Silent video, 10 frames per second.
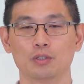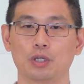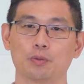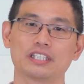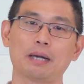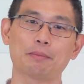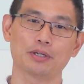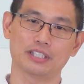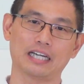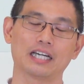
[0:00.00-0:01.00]
所以我下面
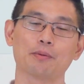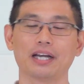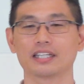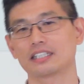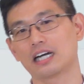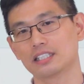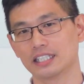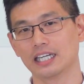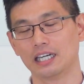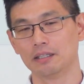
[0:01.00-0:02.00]
会讲另外一个章
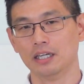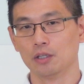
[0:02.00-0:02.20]
节哦，